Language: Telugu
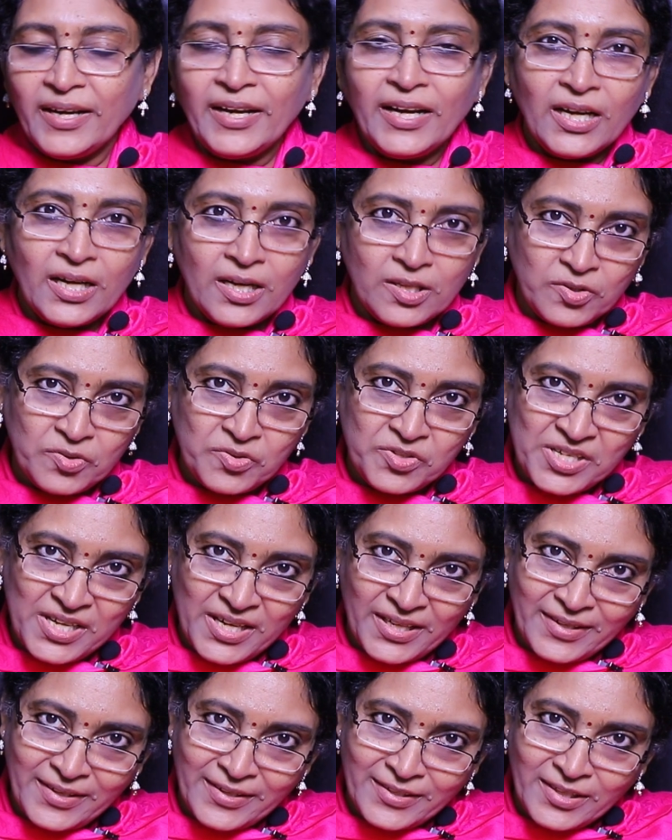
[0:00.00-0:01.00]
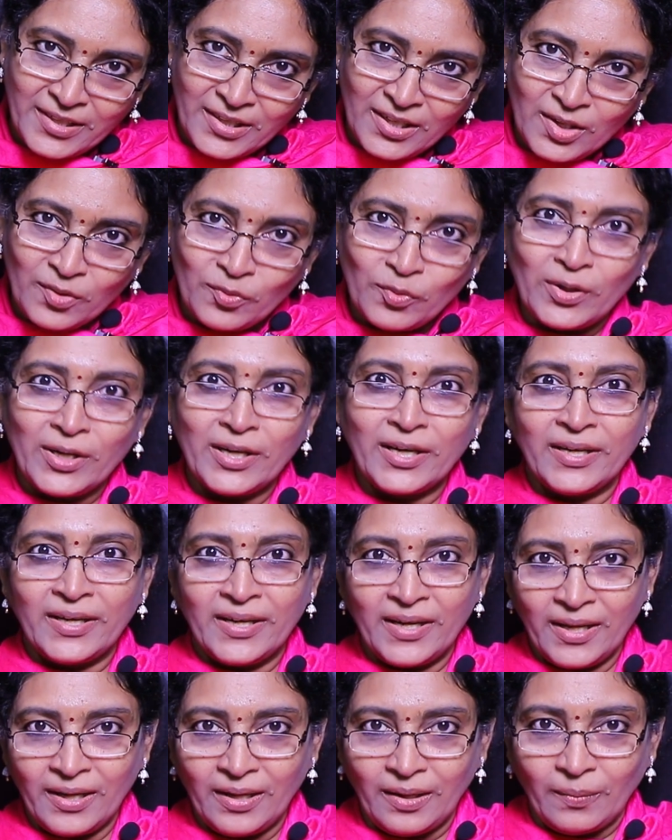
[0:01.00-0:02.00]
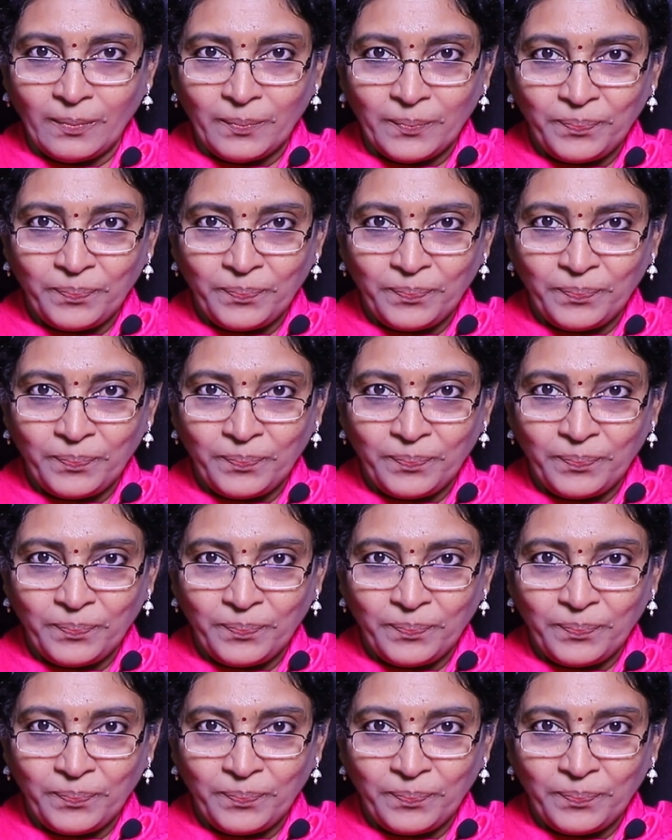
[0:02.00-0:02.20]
నీళ్లతో జాగ్రత్తగా ఉండండి